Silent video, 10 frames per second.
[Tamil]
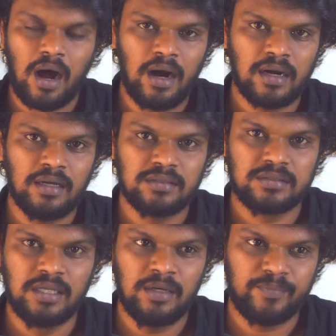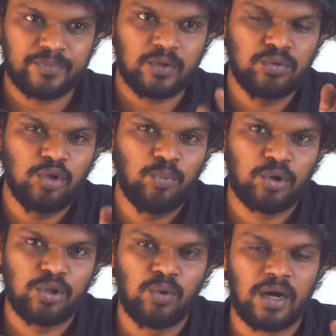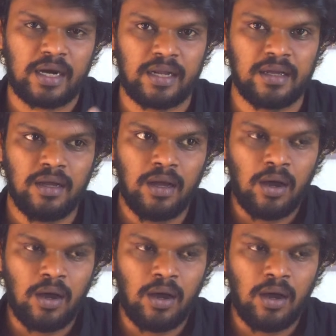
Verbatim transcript: ஆனா ஸ்டில் குத்த போறது உங்க அண்ணன்